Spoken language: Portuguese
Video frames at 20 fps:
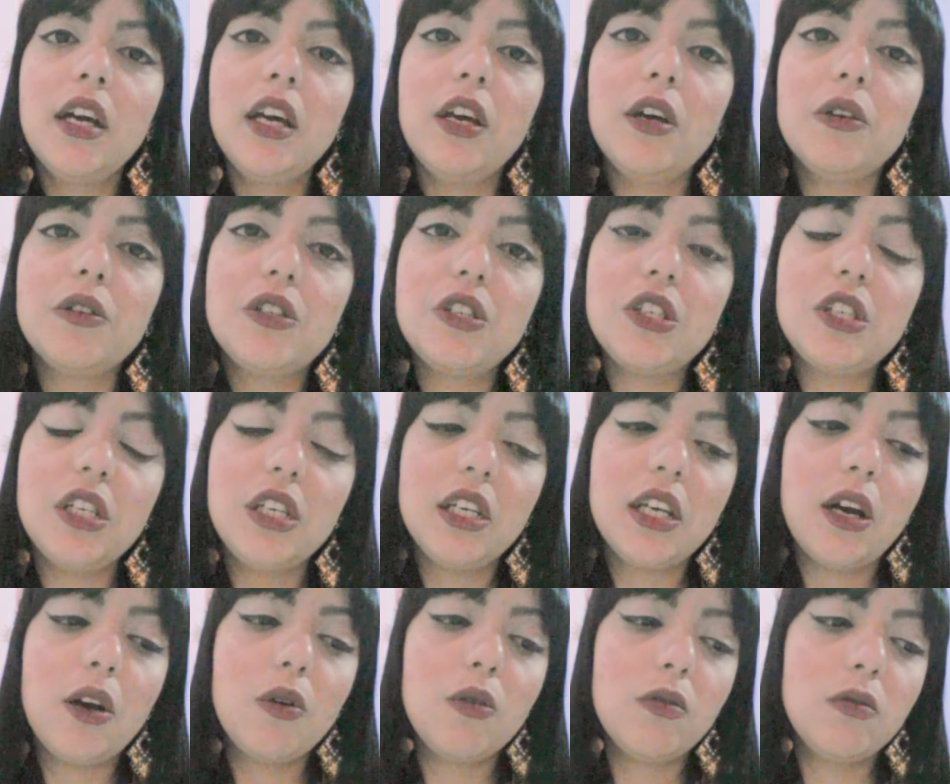Eu
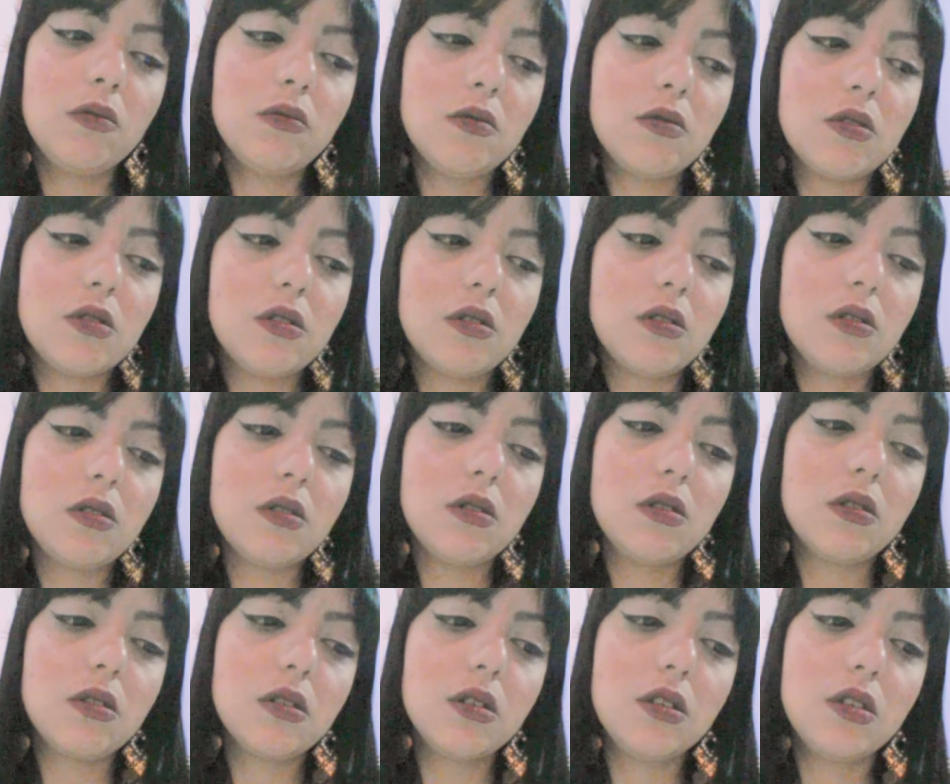tinha uns
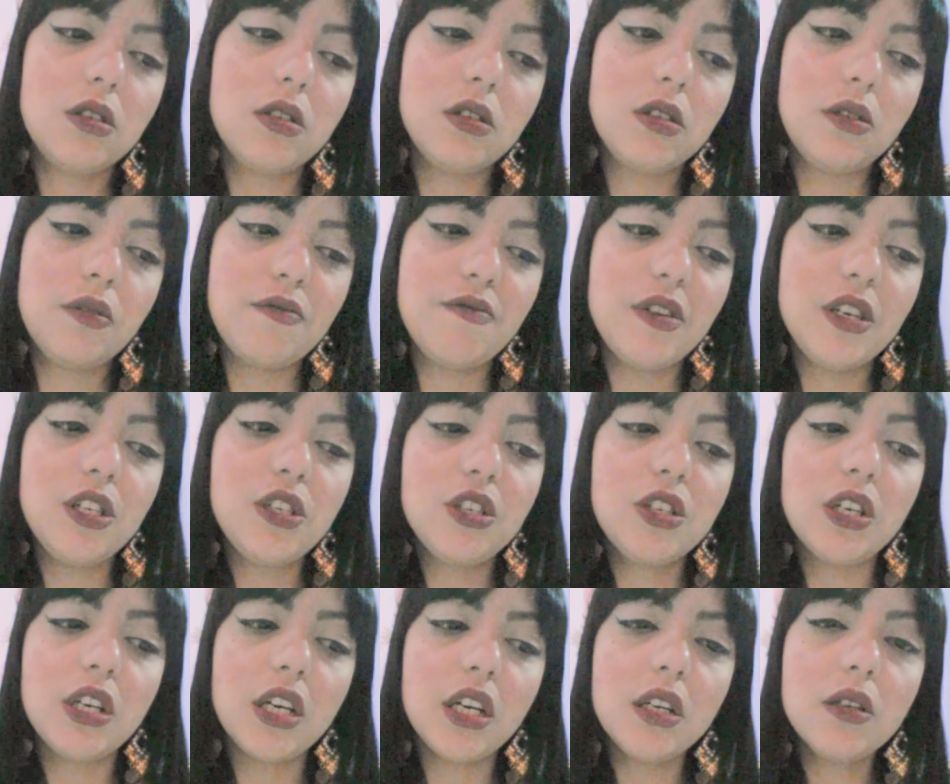
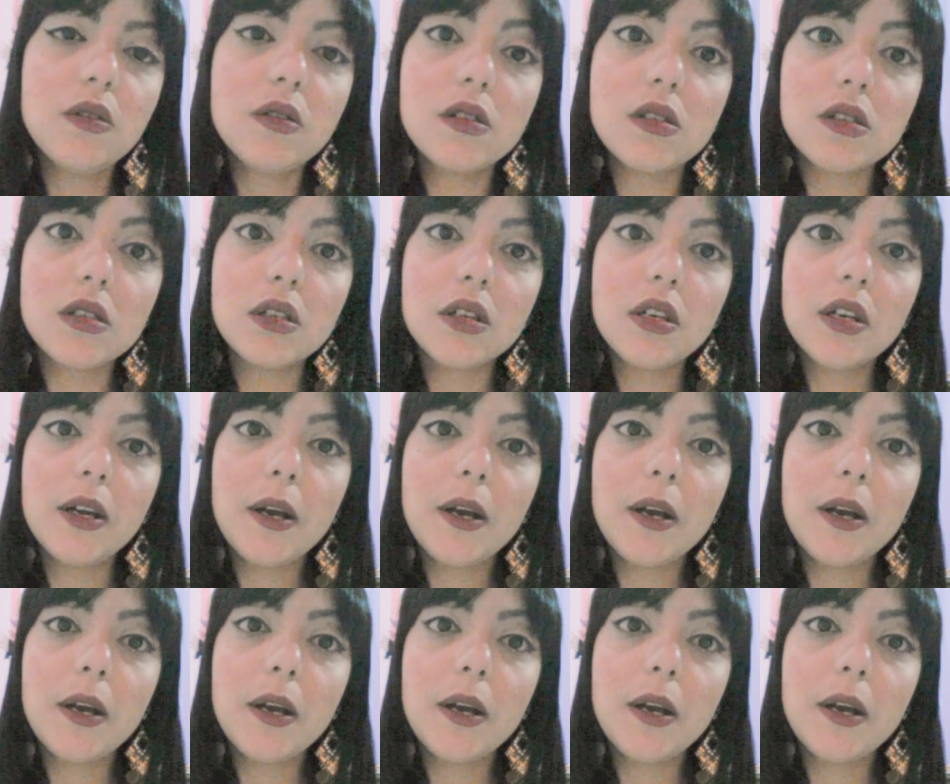20 anos